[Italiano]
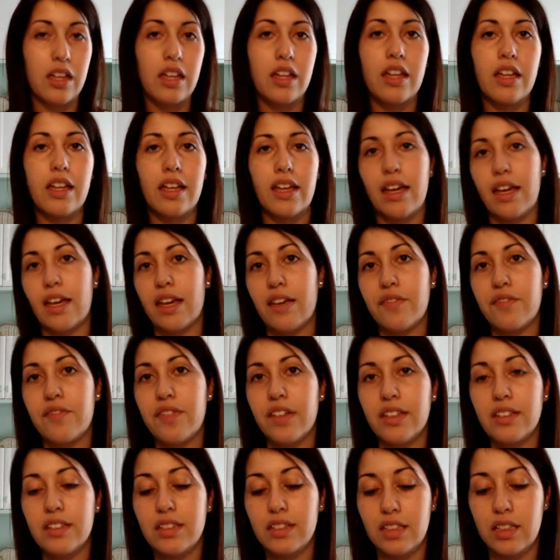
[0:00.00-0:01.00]
E
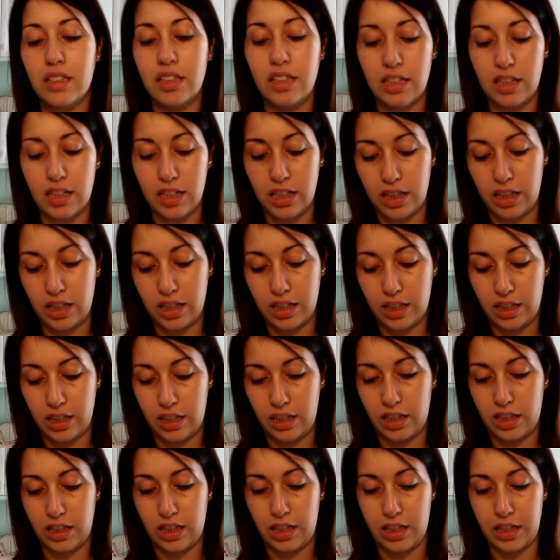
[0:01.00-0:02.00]

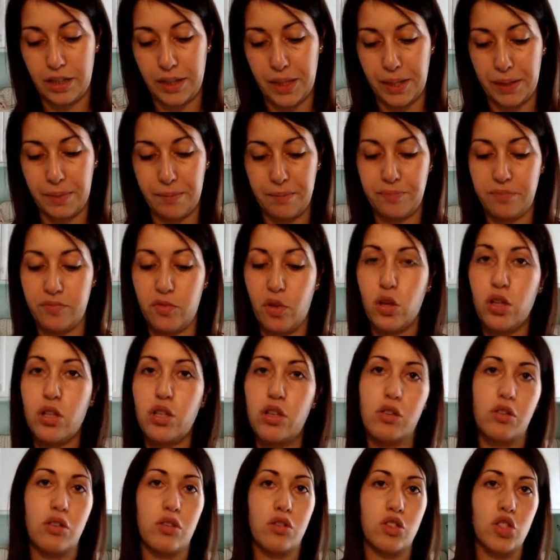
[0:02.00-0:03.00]
infatti
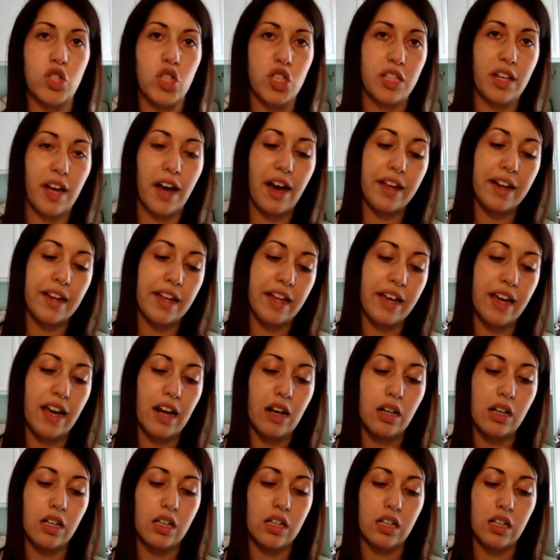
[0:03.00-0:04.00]
voglio citare
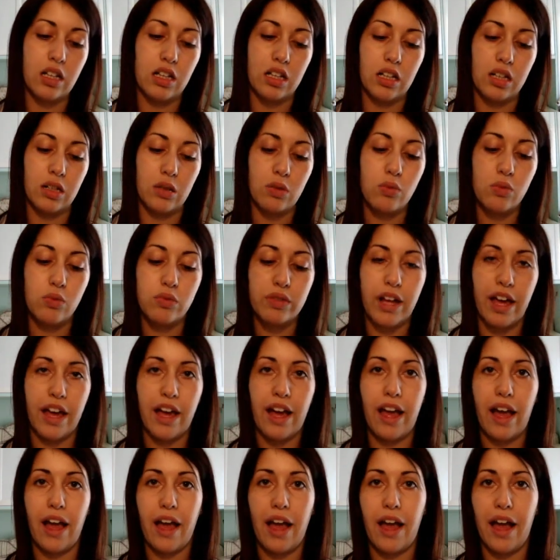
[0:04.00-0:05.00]

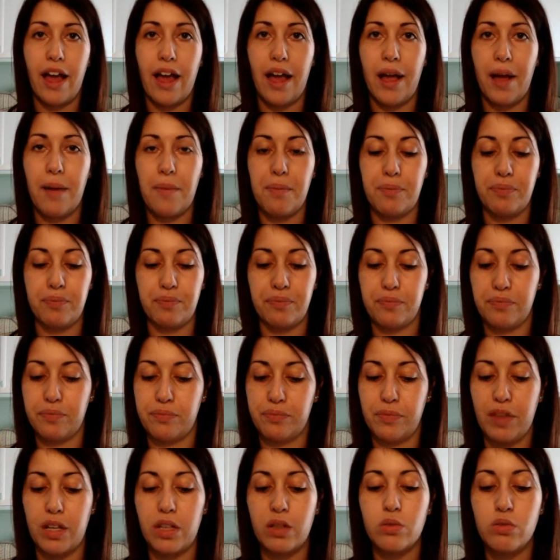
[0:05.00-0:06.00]

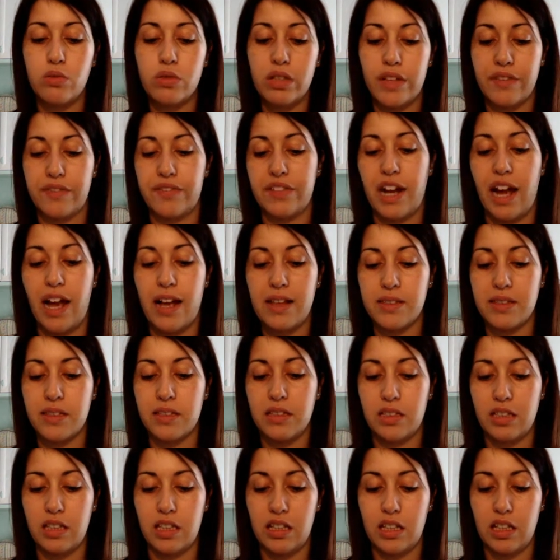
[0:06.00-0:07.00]
alcune, alcune
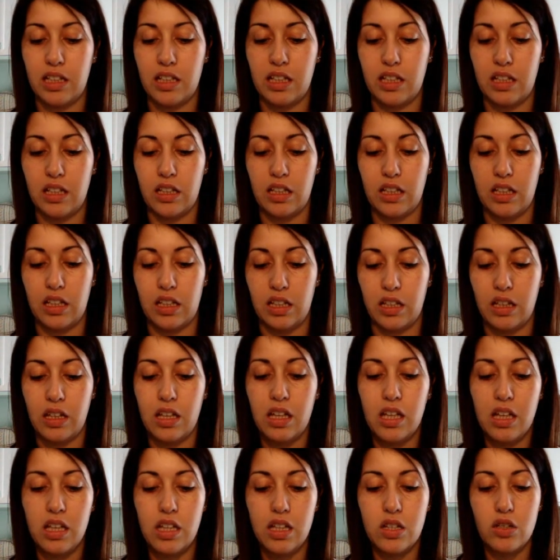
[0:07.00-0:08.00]
frasi di,
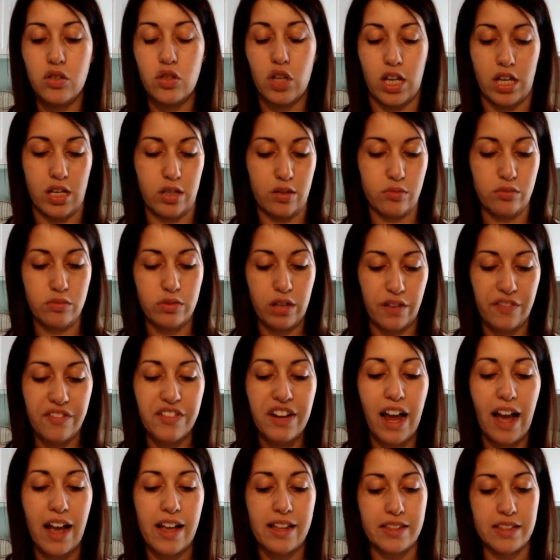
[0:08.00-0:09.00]
cioè una
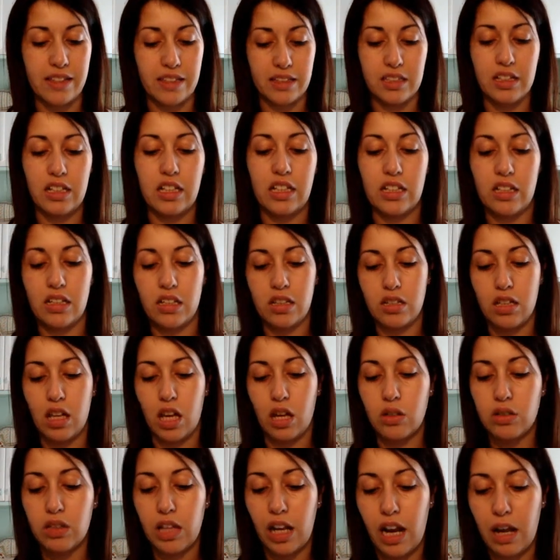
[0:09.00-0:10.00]
frase di
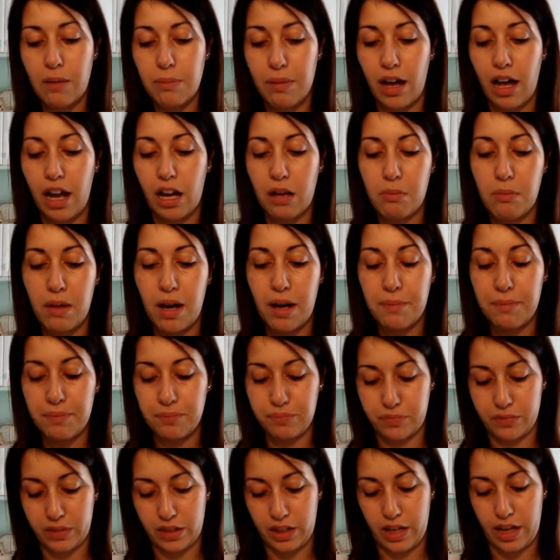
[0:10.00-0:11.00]
Diego Dalla Palma
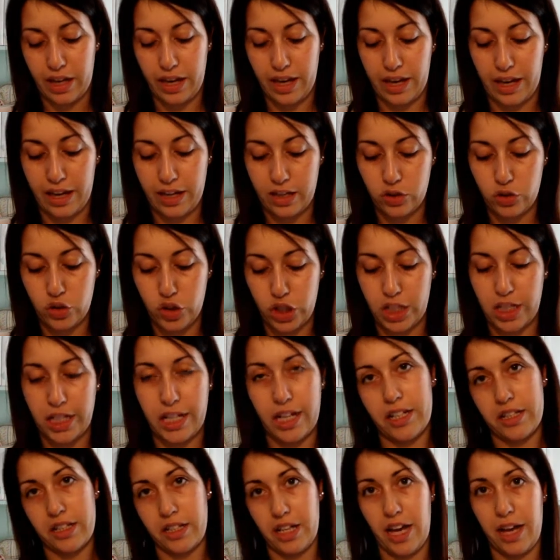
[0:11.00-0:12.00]
e Gil
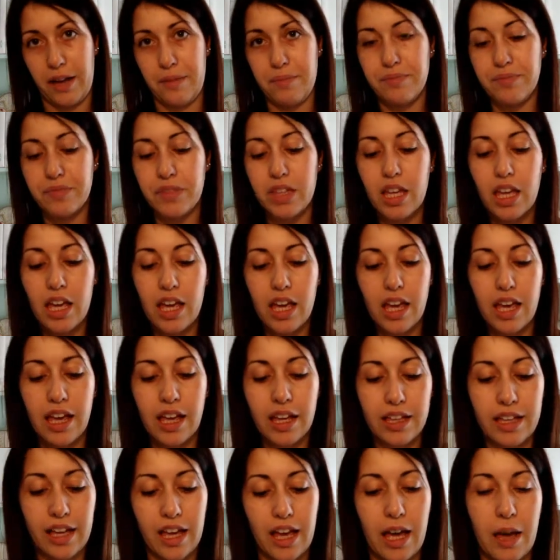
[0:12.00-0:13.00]
Cagnè
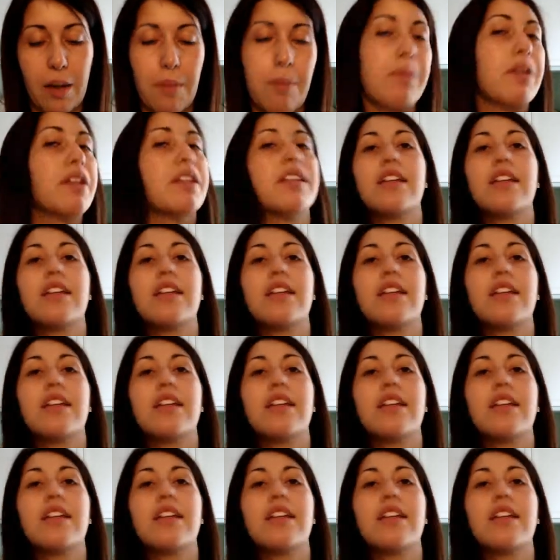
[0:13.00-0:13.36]
che è